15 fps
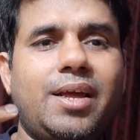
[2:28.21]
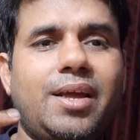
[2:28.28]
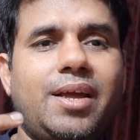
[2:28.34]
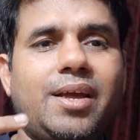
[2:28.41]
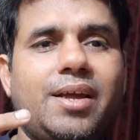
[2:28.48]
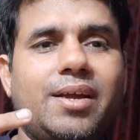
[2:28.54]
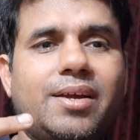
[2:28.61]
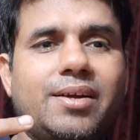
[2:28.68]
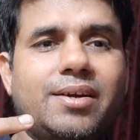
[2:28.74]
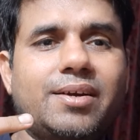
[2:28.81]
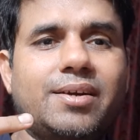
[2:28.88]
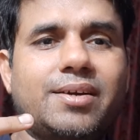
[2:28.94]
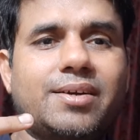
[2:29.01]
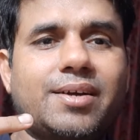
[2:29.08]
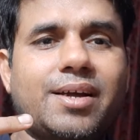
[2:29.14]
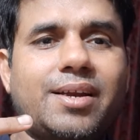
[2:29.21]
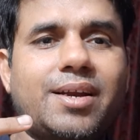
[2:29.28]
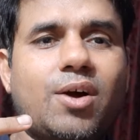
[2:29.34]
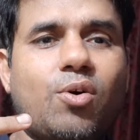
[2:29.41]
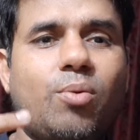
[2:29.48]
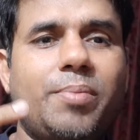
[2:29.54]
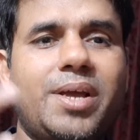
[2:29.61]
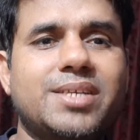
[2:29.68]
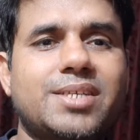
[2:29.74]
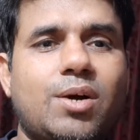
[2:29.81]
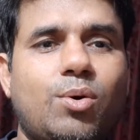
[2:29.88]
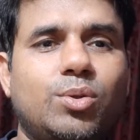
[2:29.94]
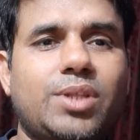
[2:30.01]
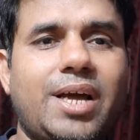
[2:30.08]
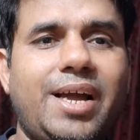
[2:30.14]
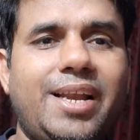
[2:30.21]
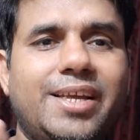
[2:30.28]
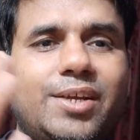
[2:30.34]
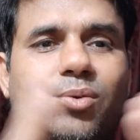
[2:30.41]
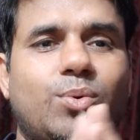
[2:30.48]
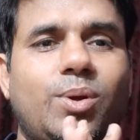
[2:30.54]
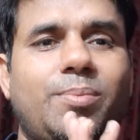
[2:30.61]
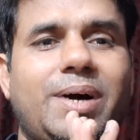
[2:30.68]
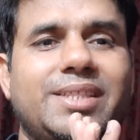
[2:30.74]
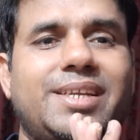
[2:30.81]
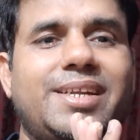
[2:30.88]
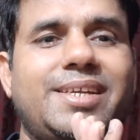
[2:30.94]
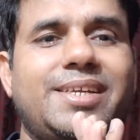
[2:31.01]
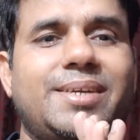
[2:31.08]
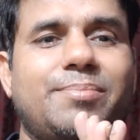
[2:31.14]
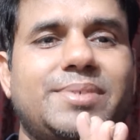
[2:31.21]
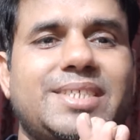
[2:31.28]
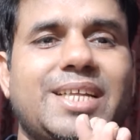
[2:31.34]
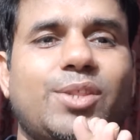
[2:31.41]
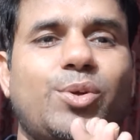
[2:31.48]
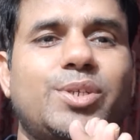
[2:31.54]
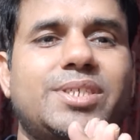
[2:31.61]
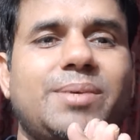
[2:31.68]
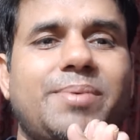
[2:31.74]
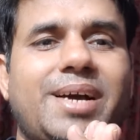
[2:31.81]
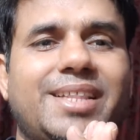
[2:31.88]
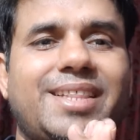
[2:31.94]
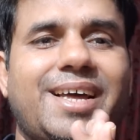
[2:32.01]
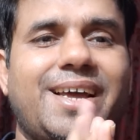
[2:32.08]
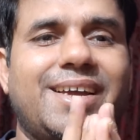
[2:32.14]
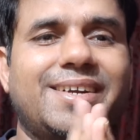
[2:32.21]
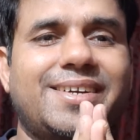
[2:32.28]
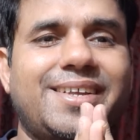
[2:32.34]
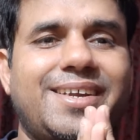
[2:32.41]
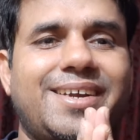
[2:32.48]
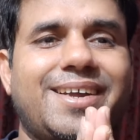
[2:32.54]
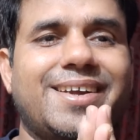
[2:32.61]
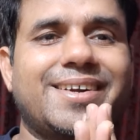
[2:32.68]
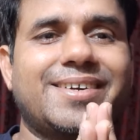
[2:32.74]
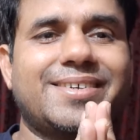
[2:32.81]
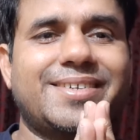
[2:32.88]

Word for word: हैं खैर गांव में ऐसा होता है लेकिन कोई बात नहीं है मज़ा तो इसी में आता है ठीक है